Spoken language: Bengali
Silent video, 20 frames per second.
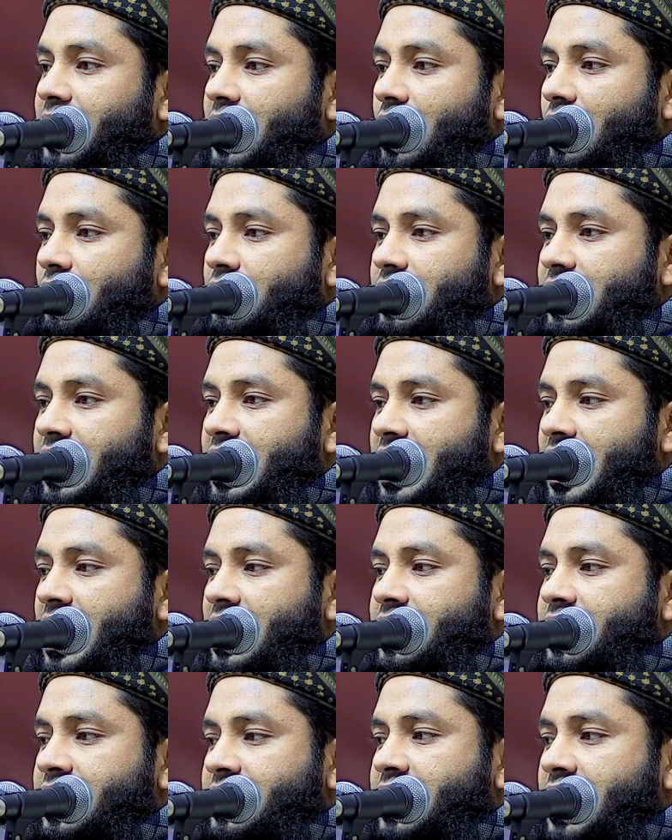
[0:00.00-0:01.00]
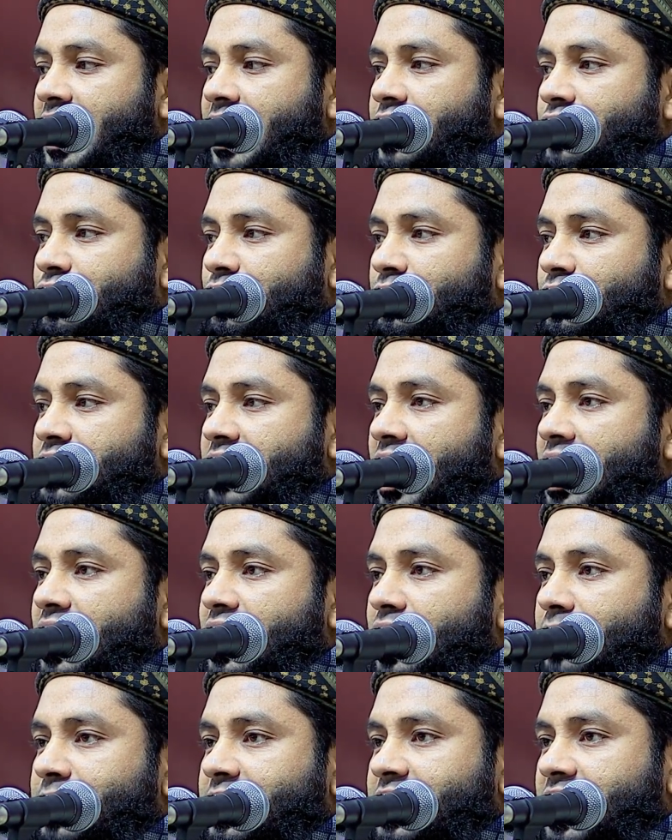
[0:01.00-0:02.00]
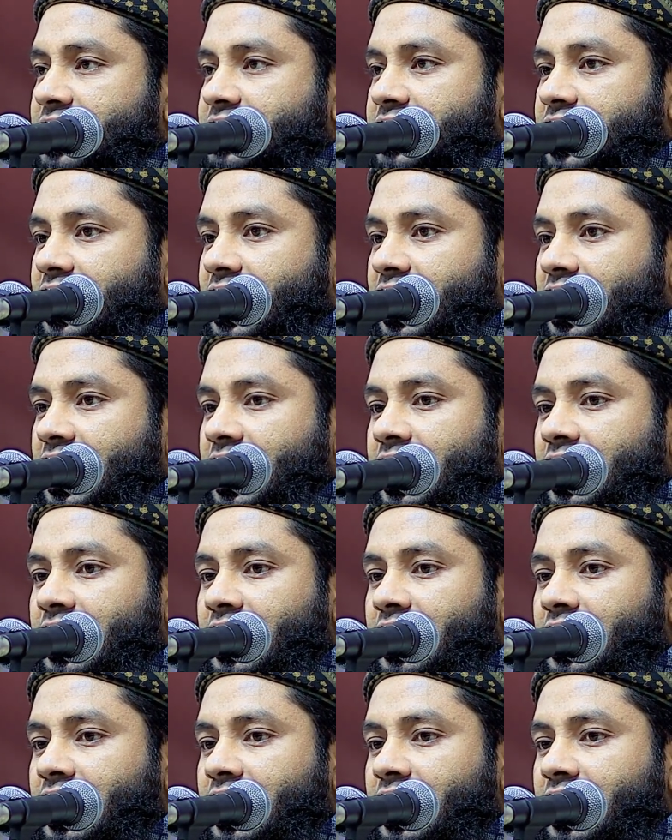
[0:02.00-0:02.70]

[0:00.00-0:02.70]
কারণ এরা নিজেরাই শুধু জাহান নামে যাচ্ছে না